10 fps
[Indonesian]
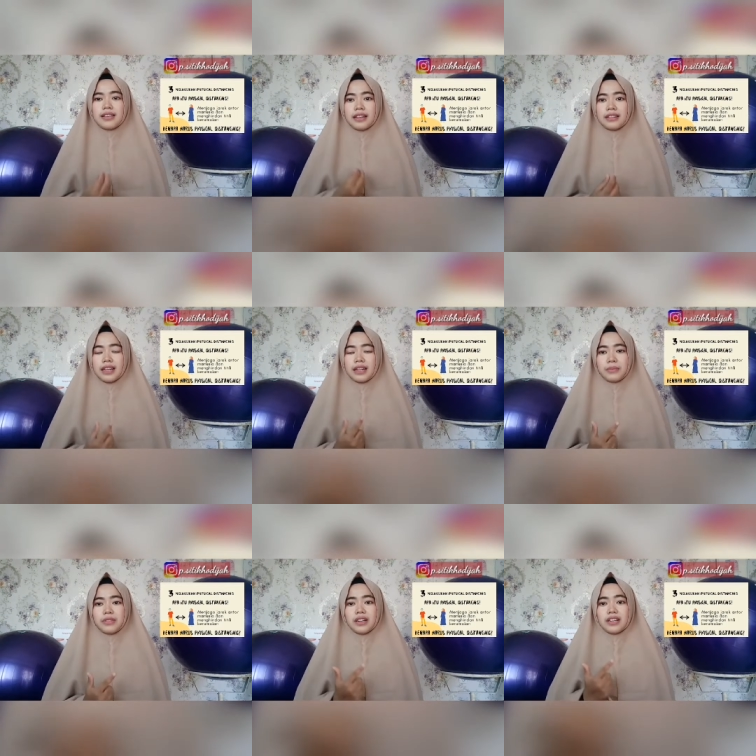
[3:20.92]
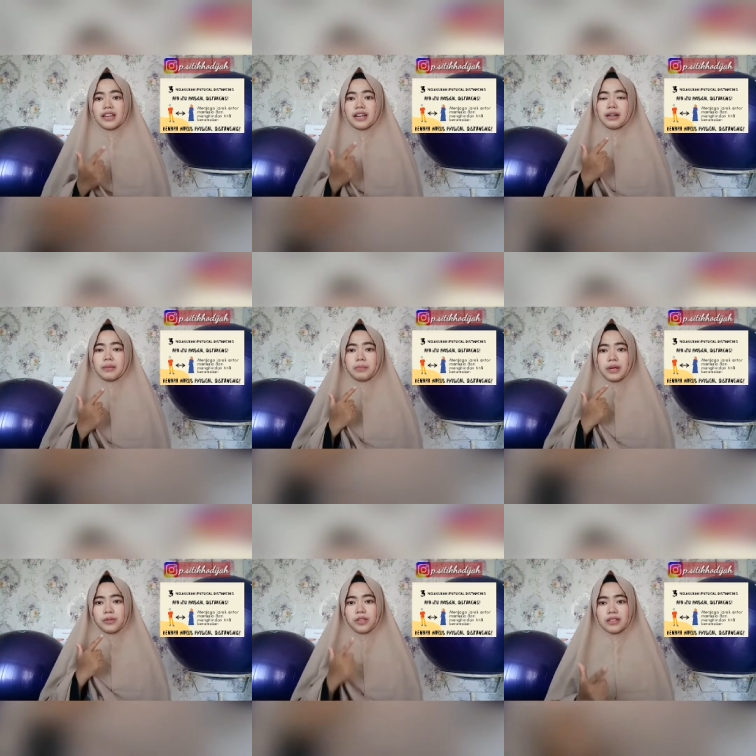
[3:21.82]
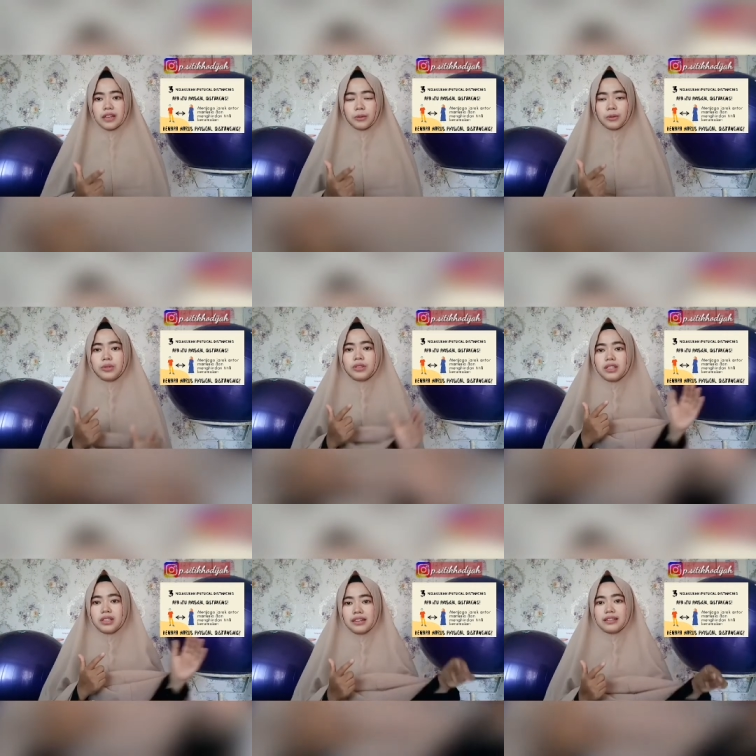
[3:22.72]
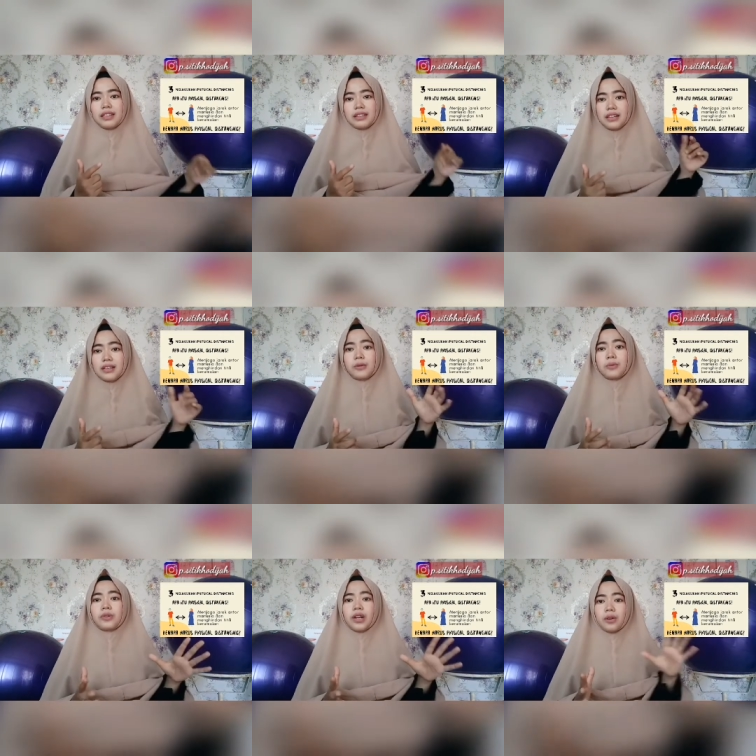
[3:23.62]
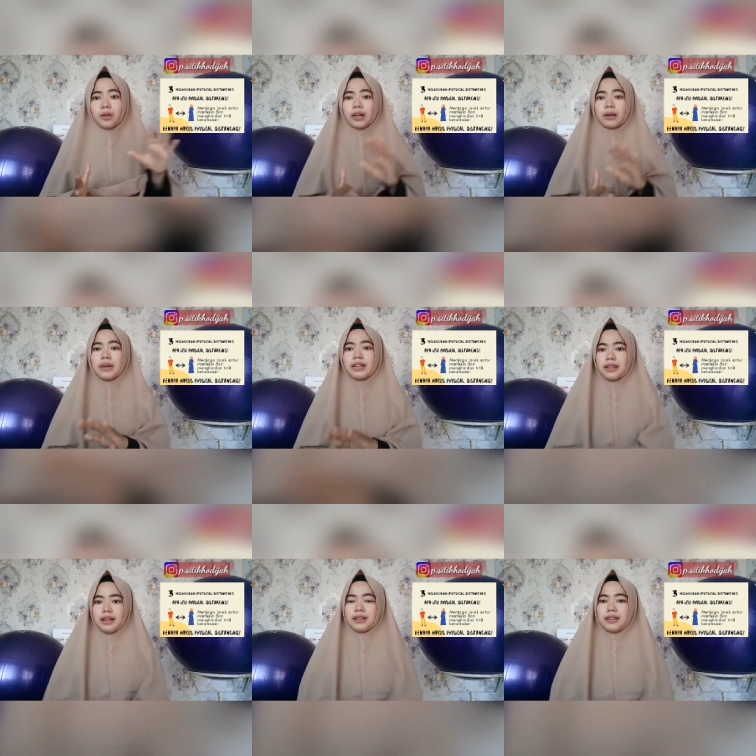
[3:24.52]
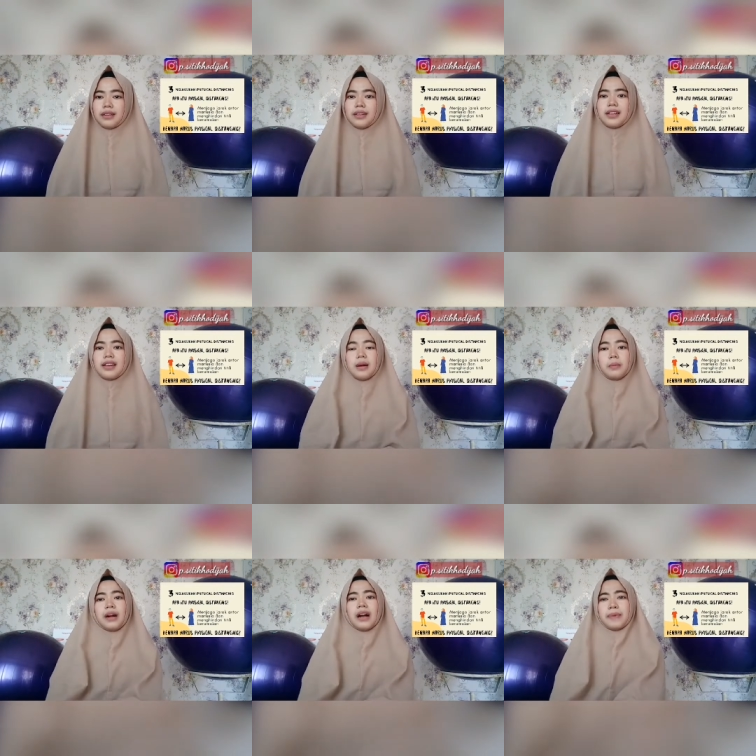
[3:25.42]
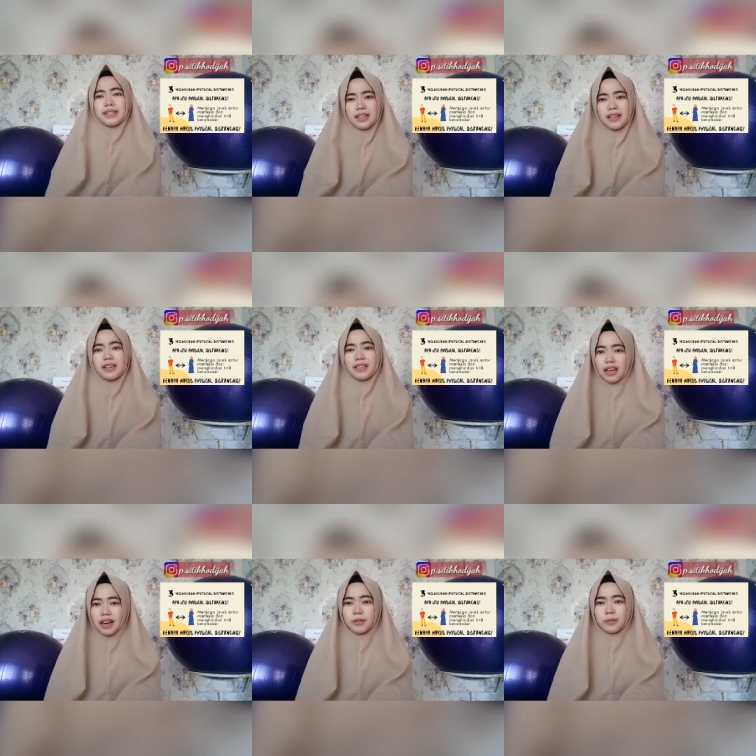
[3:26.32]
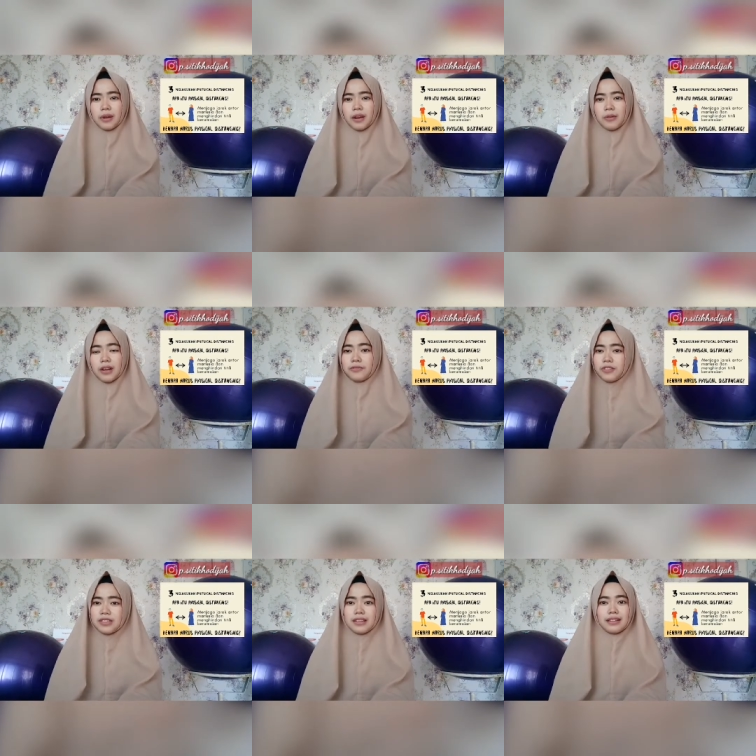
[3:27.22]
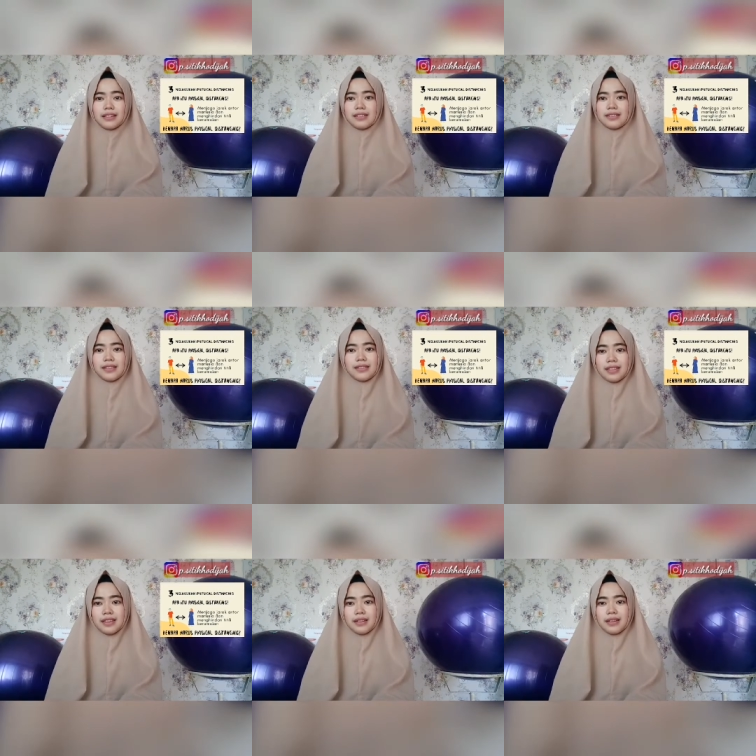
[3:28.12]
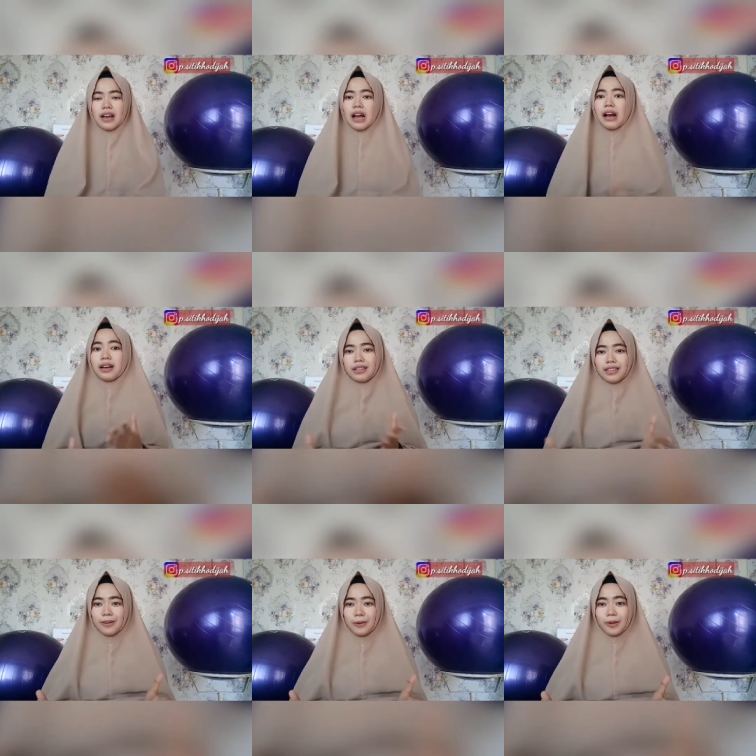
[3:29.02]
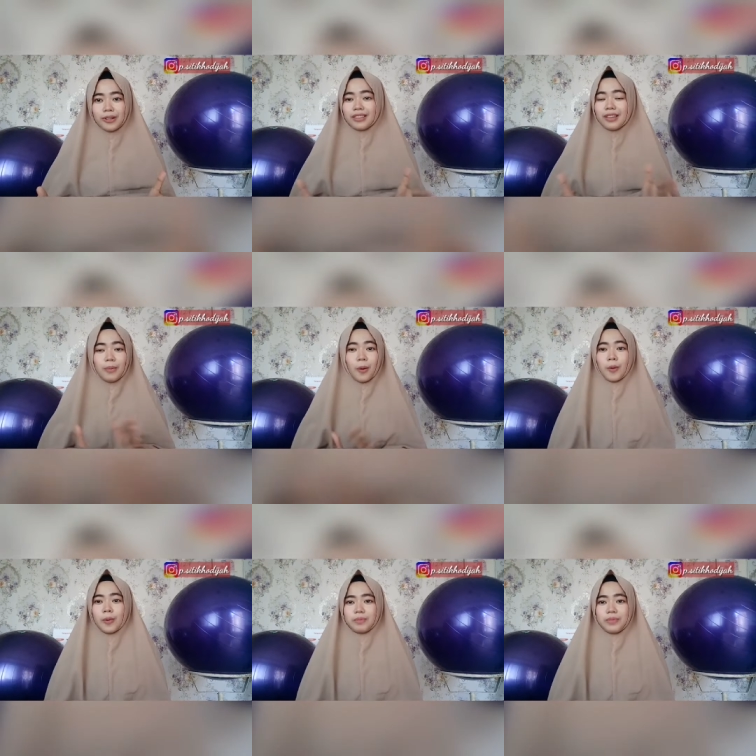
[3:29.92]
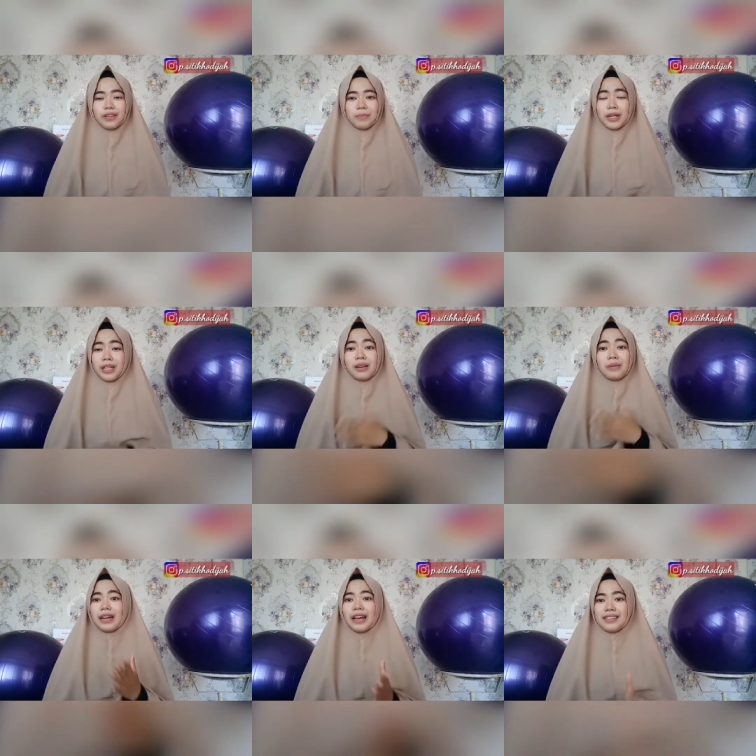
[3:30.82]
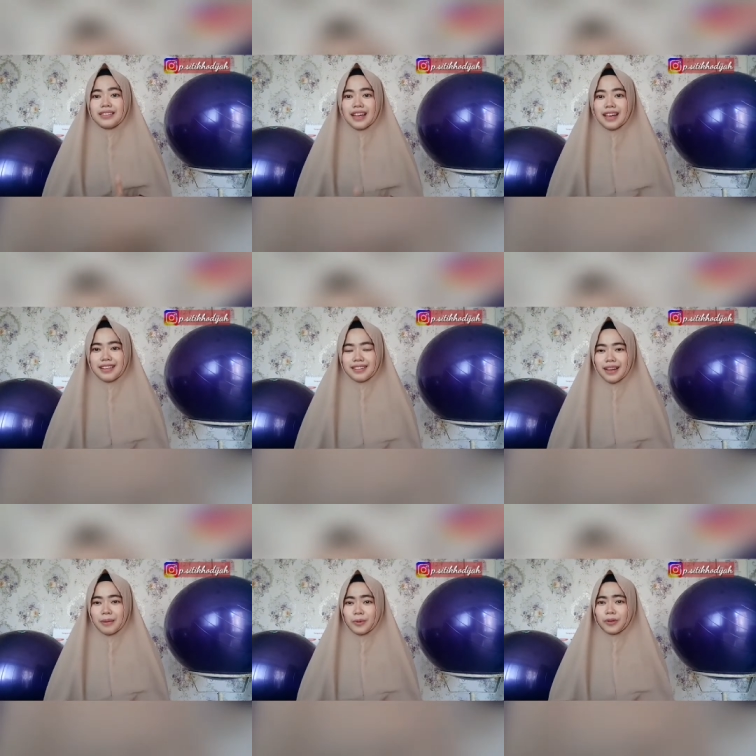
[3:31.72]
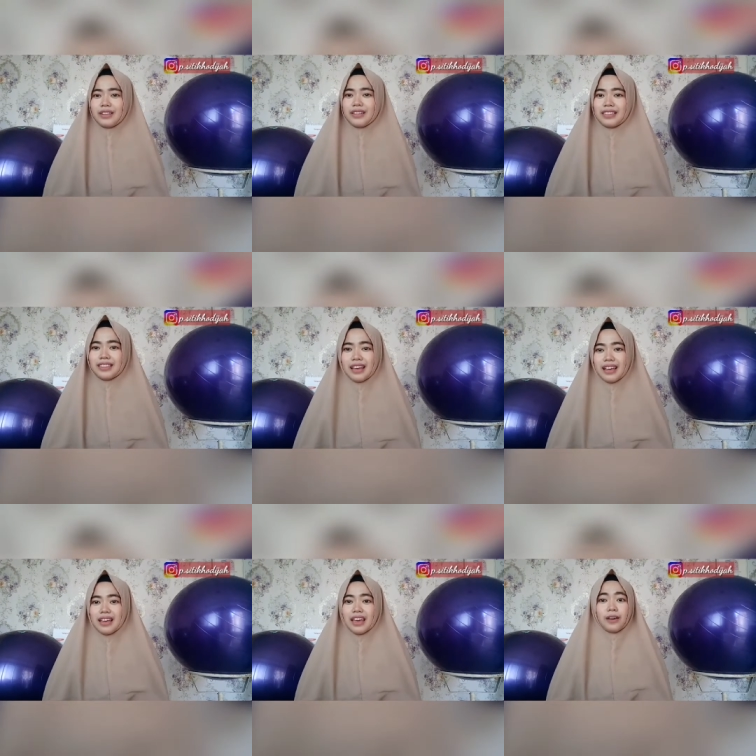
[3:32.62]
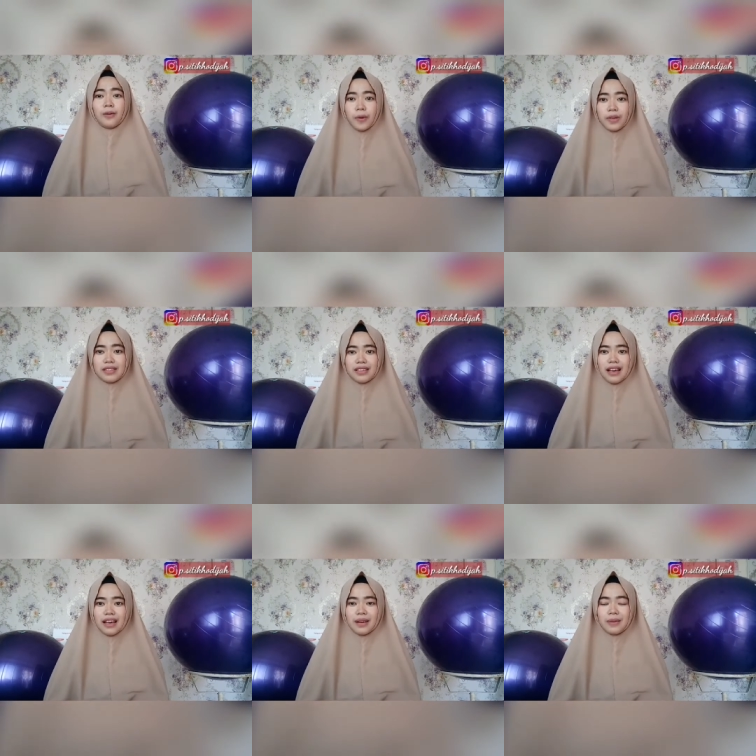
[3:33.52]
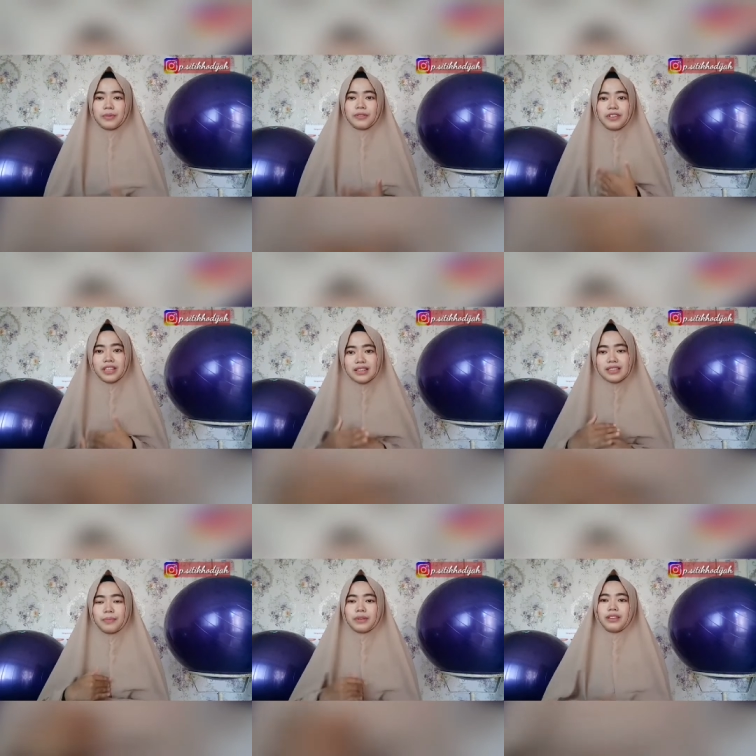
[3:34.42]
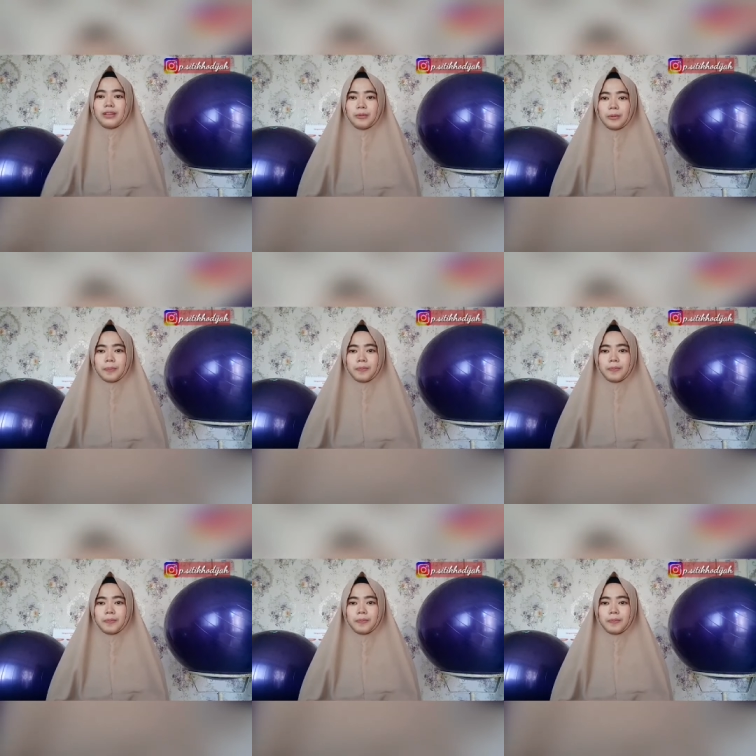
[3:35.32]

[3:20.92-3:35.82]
antara menjaga jarak manusia satu dengan titik kerumunan orang banyak. Mengapa sih kita harus melakukan physical distancing? hak kita dong kita mau pergi kemana aja nah mungkin kita egoisnya berpikir seperti itu